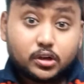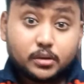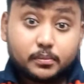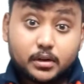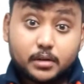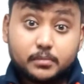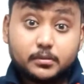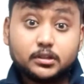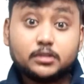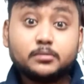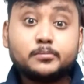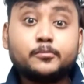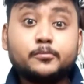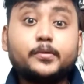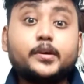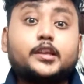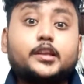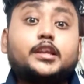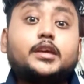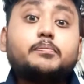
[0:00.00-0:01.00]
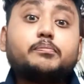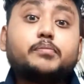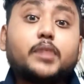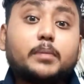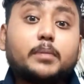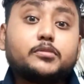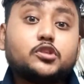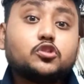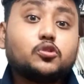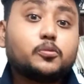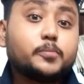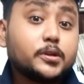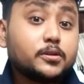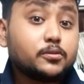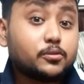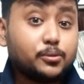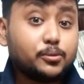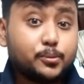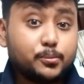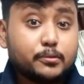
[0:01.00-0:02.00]
আমরা আমাদের মোবাইলে পাবজি ওপেন
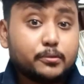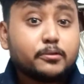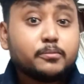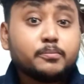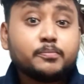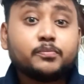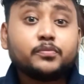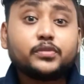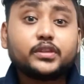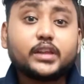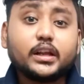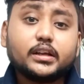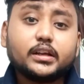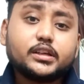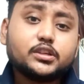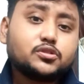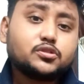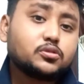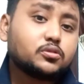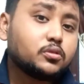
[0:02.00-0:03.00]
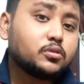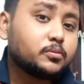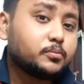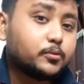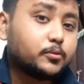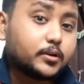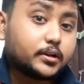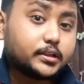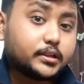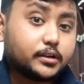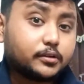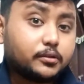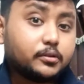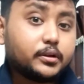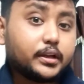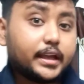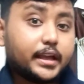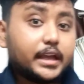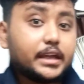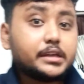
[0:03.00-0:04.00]
করব তার কিছুক্ষণ পর দেখো
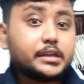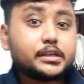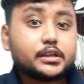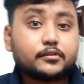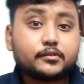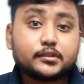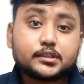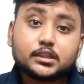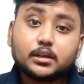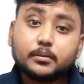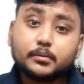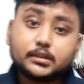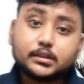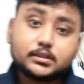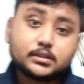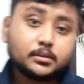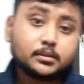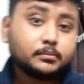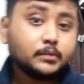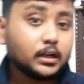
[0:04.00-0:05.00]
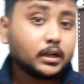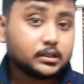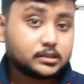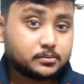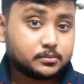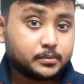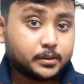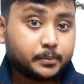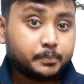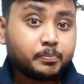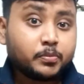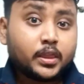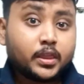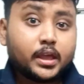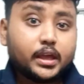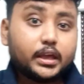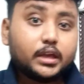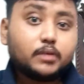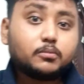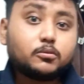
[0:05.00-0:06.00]
এই ইন্টারফেসটা আমাদের সামনে আসবে
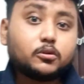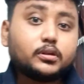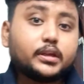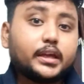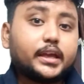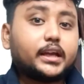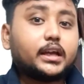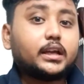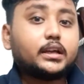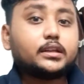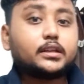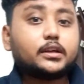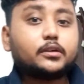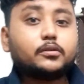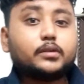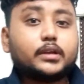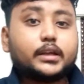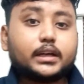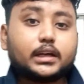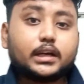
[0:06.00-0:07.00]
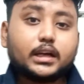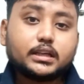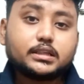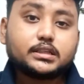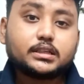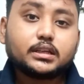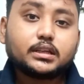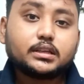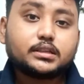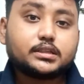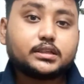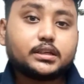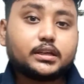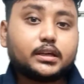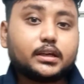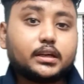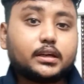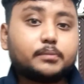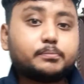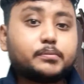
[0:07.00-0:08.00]
এবং এখানে দেখো লেখা আছে যে
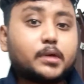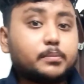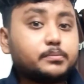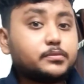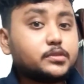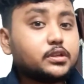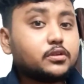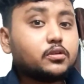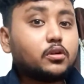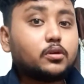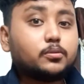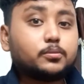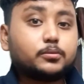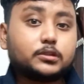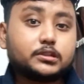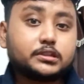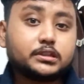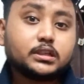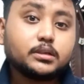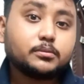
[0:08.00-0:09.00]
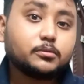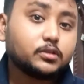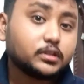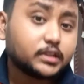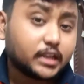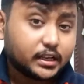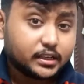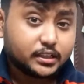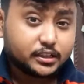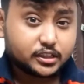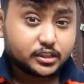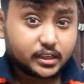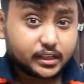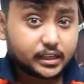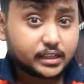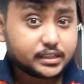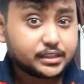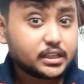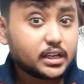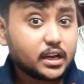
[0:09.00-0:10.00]
পাবজি কর্পোরেশন এবং তার নিচে
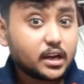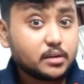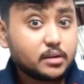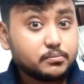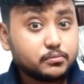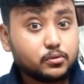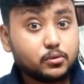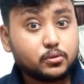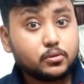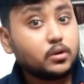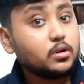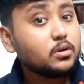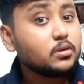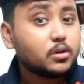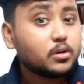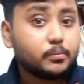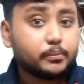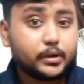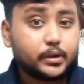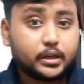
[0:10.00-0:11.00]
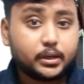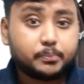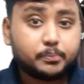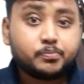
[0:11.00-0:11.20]
লেখা আছে আ ব্লু হোল কোম্পানি